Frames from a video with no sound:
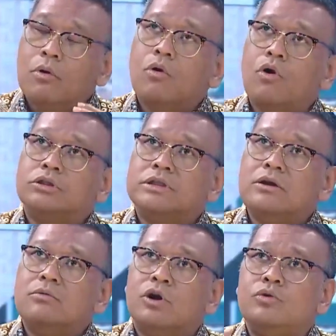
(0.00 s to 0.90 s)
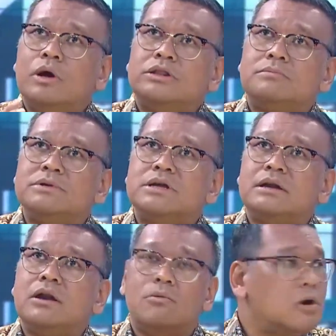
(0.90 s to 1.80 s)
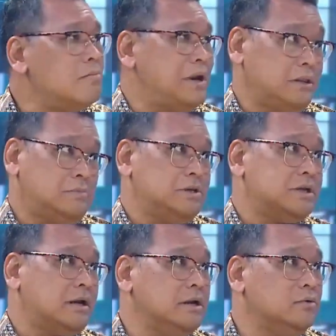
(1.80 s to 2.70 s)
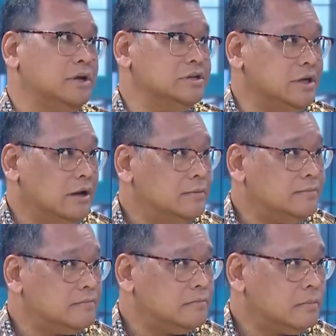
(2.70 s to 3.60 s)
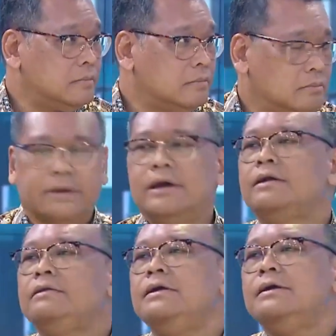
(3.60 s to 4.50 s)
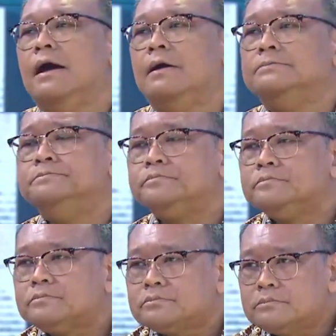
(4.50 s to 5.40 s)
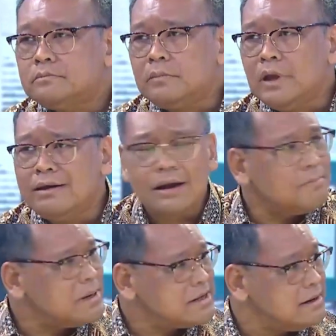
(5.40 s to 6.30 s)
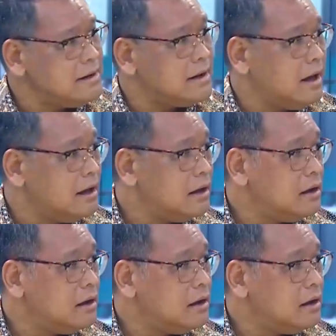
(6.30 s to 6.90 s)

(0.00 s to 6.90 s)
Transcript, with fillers: kota nomor dua terbesar dan nomor empat terbesar di Indonesia. Hmm. Nah yang ketiga adalah Mas Andika.